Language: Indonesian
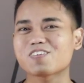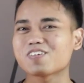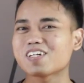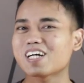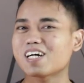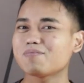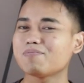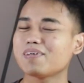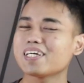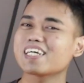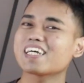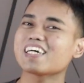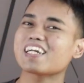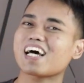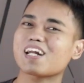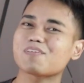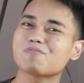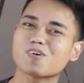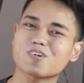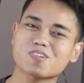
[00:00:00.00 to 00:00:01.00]
udah bikin
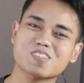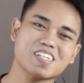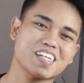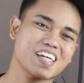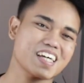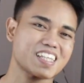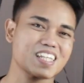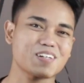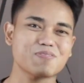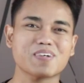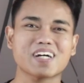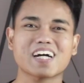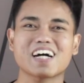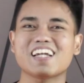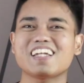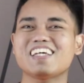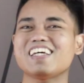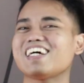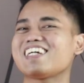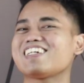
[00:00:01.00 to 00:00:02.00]
unboxingnya, tapi
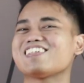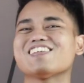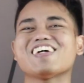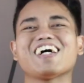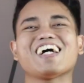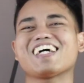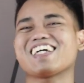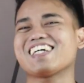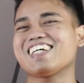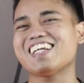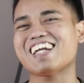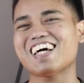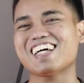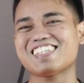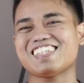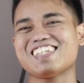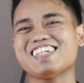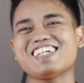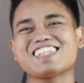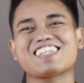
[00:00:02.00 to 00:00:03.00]
kalian, wah gila
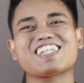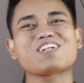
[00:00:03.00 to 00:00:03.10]
sih.